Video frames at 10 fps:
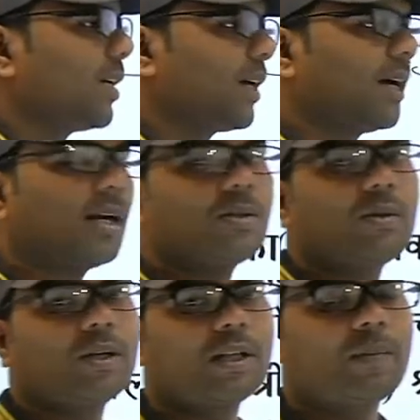जनगणना जो
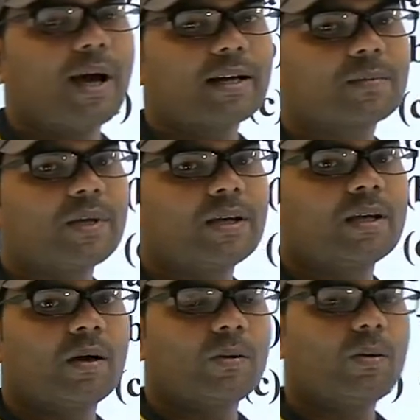है भारत में
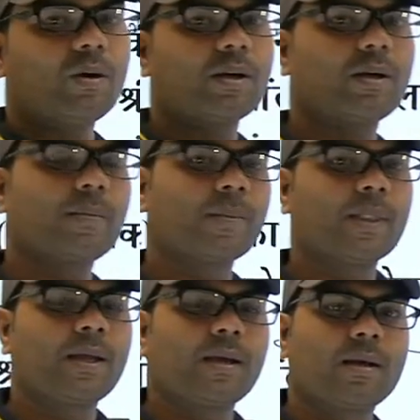वो
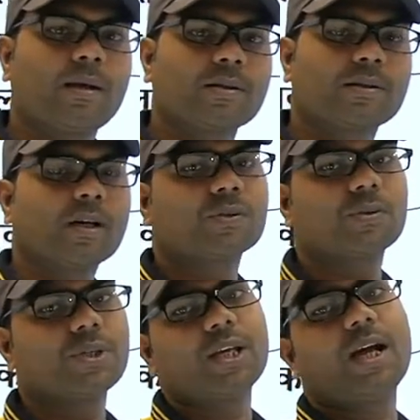संघ
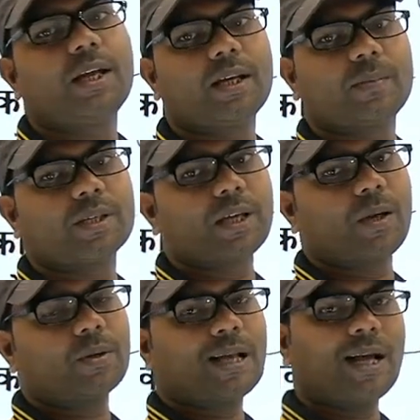सूची का एक विषय
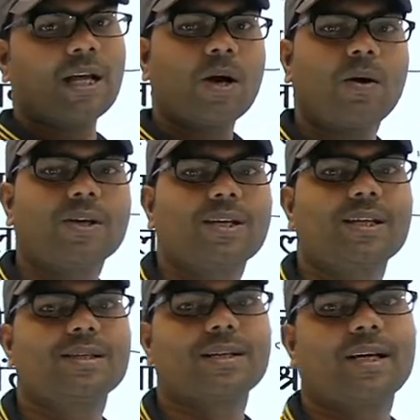होता है और
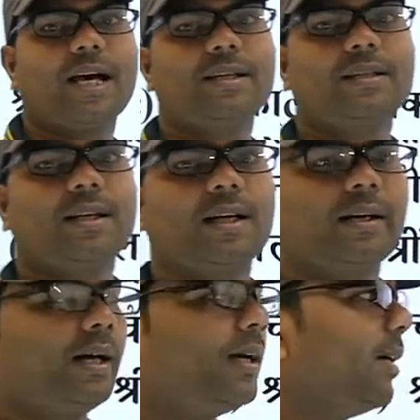केंद्र सरकार ही
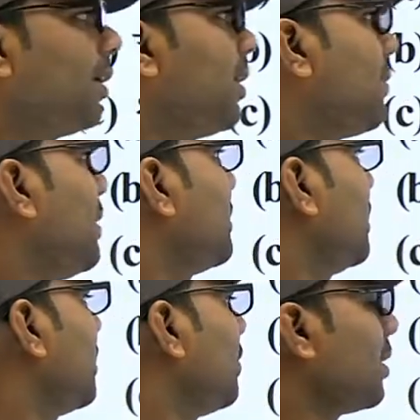जनगणना करवाती
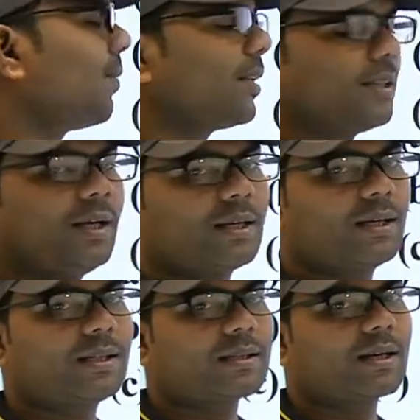है कौन करवाती है
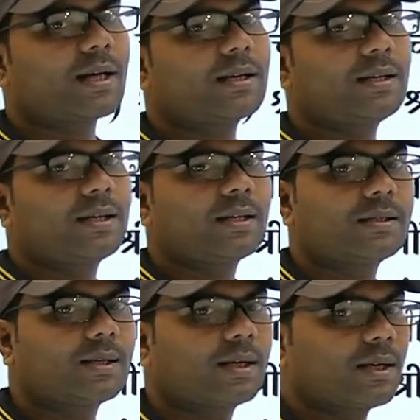केंद्र सरकार ही
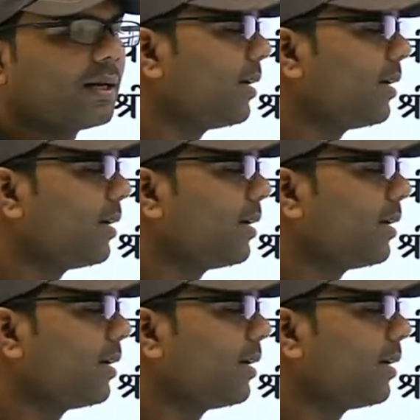जनगणना